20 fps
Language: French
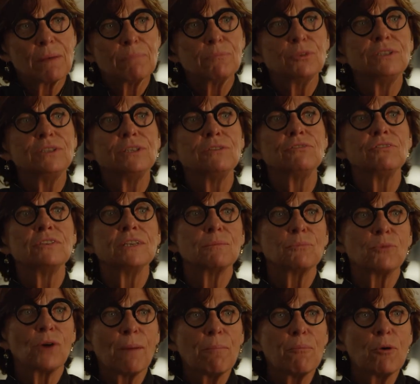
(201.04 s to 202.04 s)
a modifié
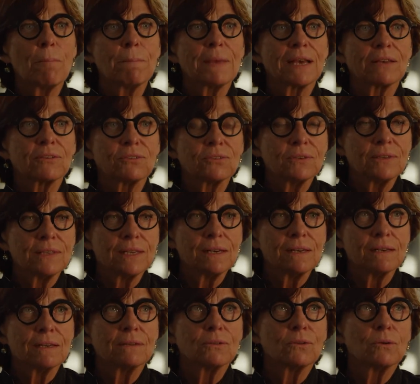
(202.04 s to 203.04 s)
mon rapport
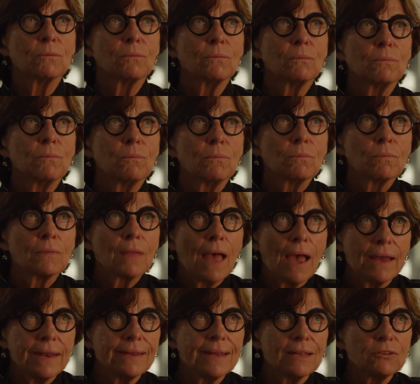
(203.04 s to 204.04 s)
personnel
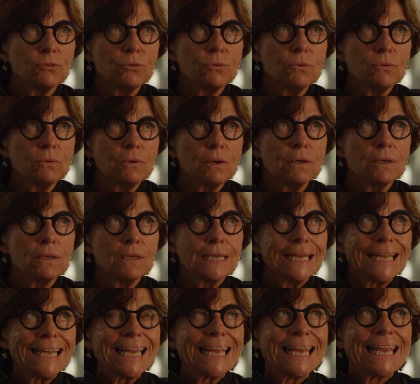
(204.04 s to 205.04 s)
à la nature
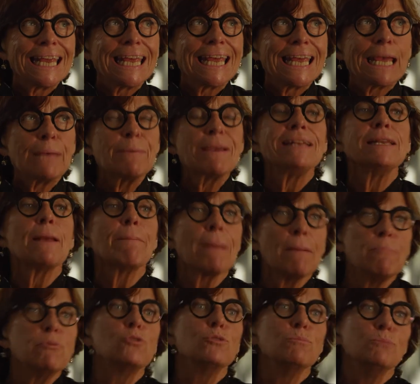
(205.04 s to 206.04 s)
Eh bien, il ne l'a pas
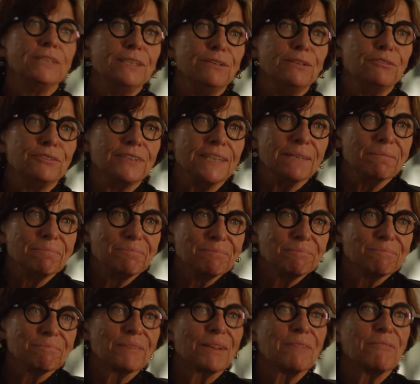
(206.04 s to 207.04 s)
beaucoup modifié.
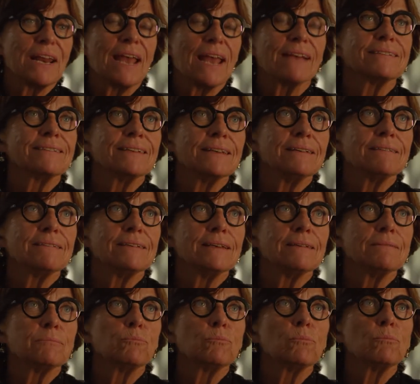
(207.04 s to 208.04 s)
Voilà, c'est,
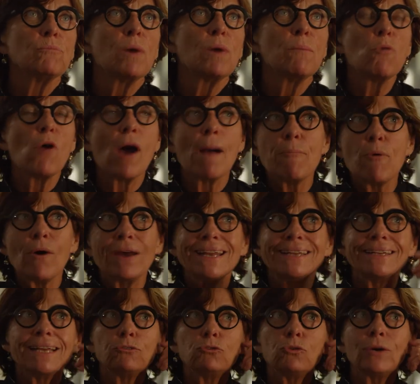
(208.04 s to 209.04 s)
moi, mon rapport à
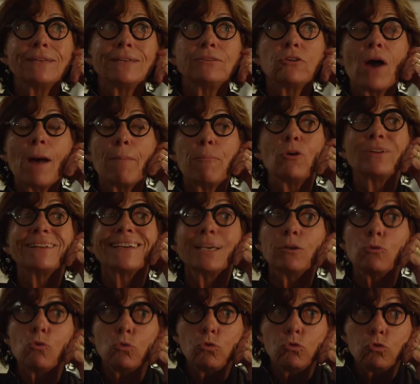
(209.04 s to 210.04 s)
la nature est un rapport très
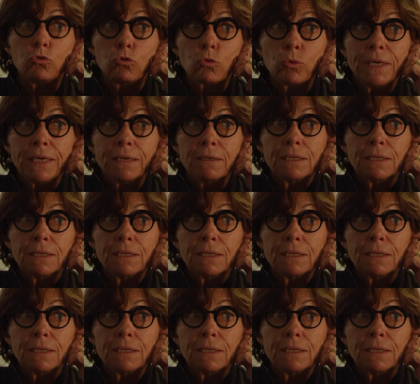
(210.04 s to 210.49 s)
construit.